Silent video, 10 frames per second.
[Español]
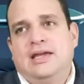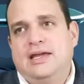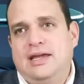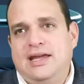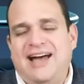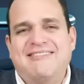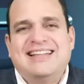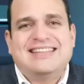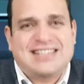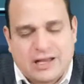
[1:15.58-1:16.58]
eh,
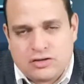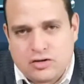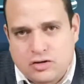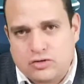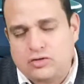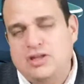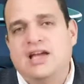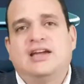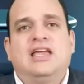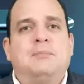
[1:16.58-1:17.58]
avanzando con todas
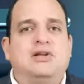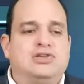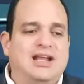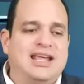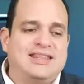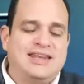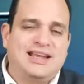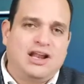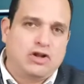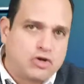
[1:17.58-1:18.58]
aquellas personas que
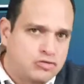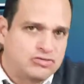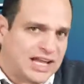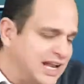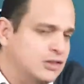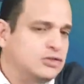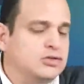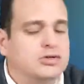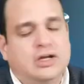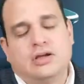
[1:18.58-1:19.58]
tienen algún
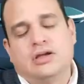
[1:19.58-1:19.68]
talento